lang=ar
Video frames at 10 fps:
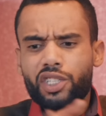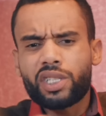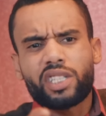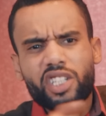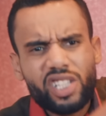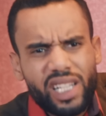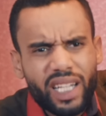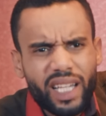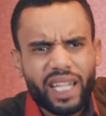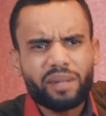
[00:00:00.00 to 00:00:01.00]
شي انت
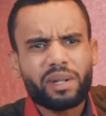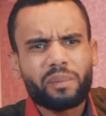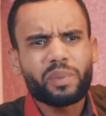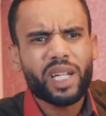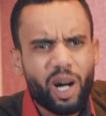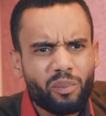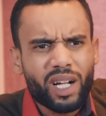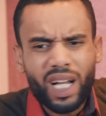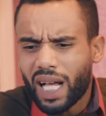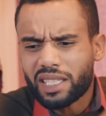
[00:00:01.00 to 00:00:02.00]
رجليك راكي مربياهم
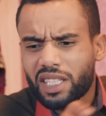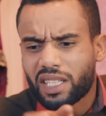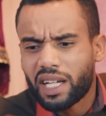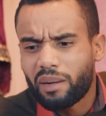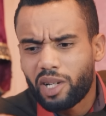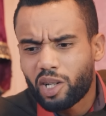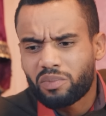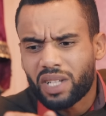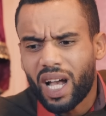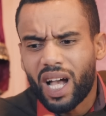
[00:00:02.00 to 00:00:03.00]
خاصك
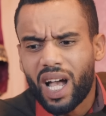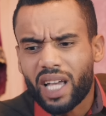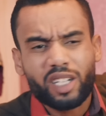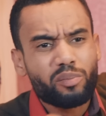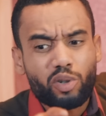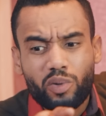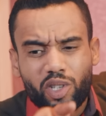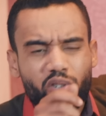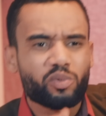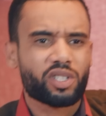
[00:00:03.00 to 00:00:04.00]
تقابليهم تا يكبروا
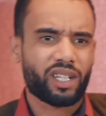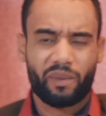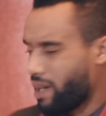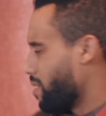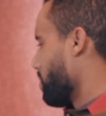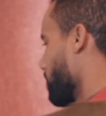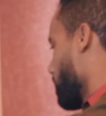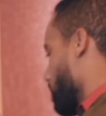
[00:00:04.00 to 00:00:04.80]
ويديروا مستقبلهم